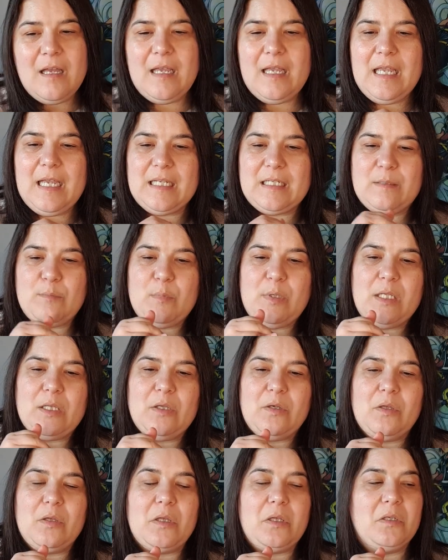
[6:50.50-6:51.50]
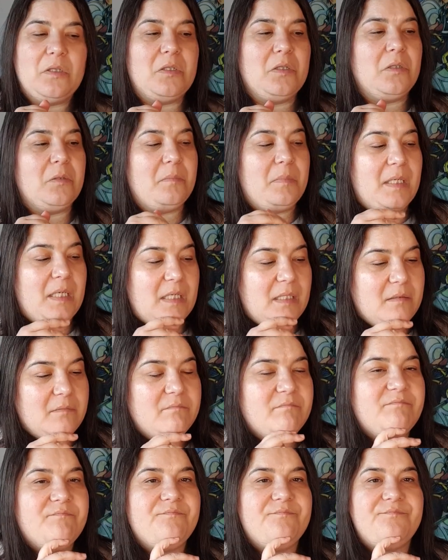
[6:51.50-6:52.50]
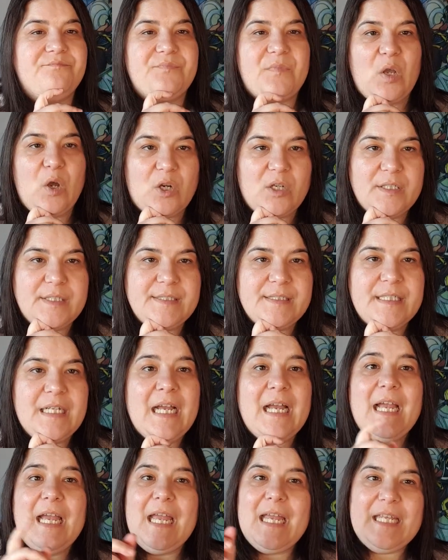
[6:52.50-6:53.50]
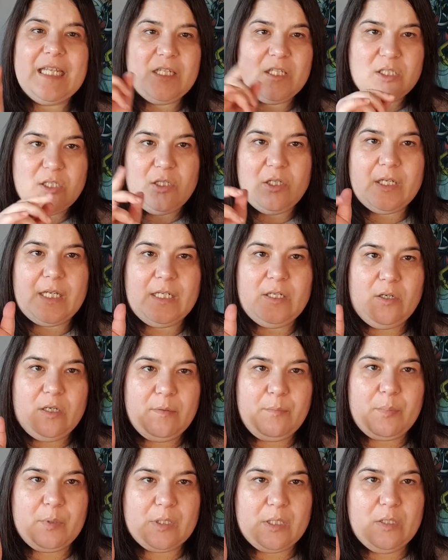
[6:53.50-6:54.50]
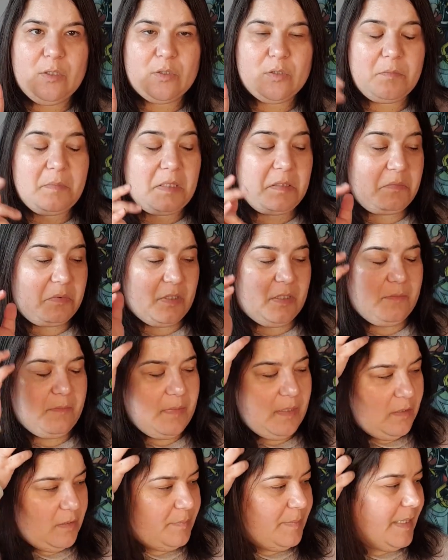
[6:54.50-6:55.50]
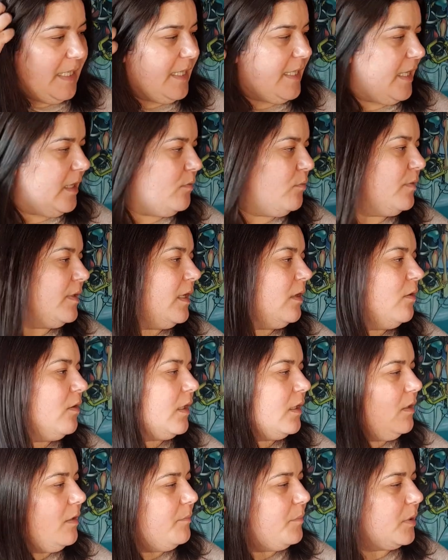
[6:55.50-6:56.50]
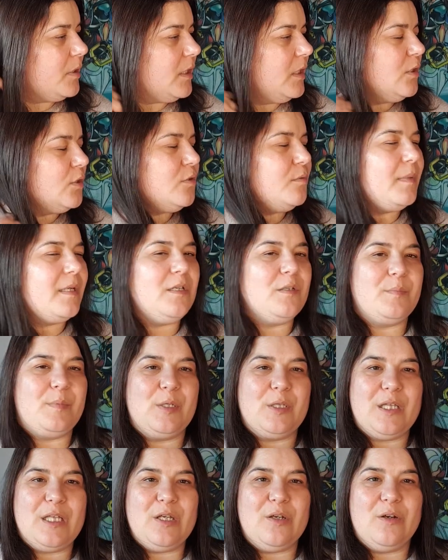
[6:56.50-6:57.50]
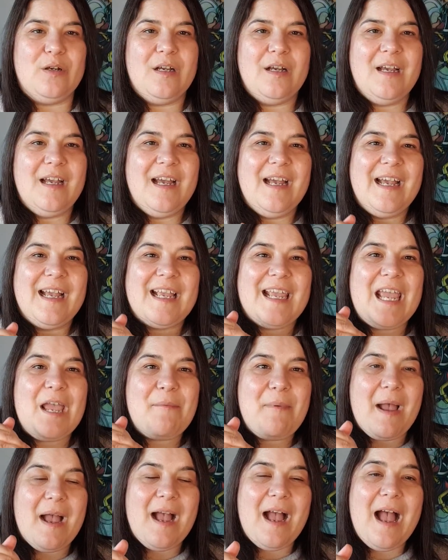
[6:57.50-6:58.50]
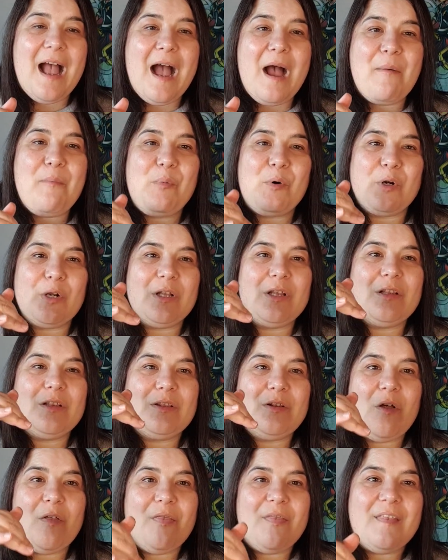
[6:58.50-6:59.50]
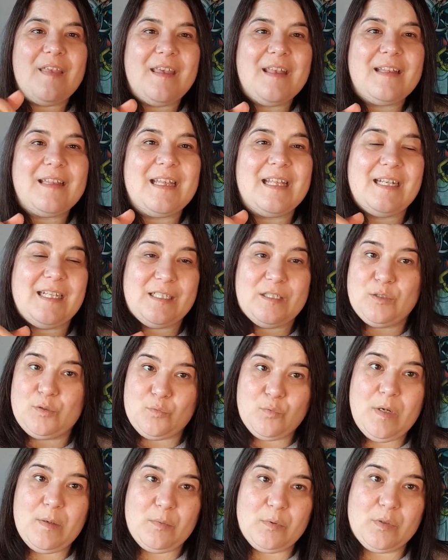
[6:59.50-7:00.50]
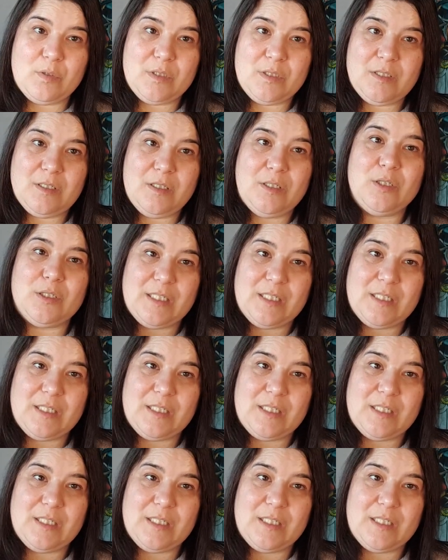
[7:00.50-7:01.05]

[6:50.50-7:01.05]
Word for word: y que se mueva todo Dios, yo, vale. Ok. Y yo no sé lo que no le importa a los humanos, porque me lo esperaría de un dragón que no le importa a los humanos, pero tío, que va a por donde tenéis los huevos, los